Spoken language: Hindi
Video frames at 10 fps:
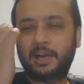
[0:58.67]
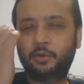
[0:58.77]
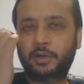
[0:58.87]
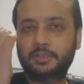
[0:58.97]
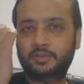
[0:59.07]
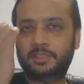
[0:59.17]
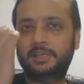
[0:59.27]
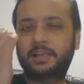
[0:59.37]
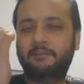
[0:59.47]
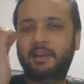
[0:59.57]
आंखों का जो
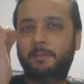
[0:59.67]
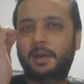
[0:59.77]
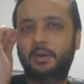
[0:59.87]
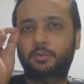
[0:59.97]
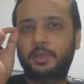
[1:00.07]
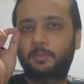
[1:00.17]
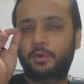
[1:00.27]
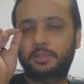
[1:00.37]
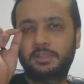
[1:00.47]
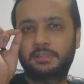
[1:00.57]
सेंटर वाला पार्ट होता है
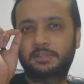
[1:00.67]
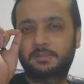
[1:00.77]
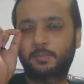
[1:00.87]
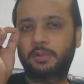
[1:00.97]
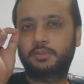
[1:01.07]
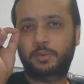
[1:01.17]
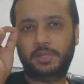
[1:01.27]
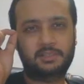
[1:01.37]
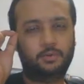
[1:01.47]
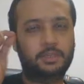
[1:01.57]
बहुत ही स्मॉल
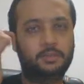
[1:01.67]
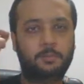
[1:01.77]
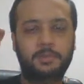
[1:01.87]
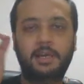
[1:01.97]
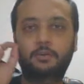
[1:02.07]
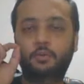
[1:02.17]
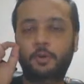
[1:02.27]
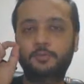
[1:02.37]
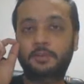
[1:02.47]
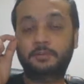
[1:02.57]
छोटा सा होता है तो अपनी आंखों को
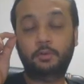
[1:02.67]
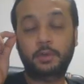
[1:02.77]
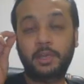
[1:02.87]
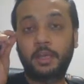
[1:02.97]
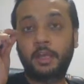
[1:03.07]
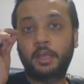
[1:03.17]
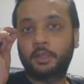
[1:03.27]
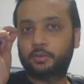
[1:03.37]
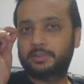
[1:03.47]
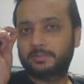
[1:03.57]
ऑब्जर्व करोगे
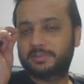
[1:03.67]
तो एकदम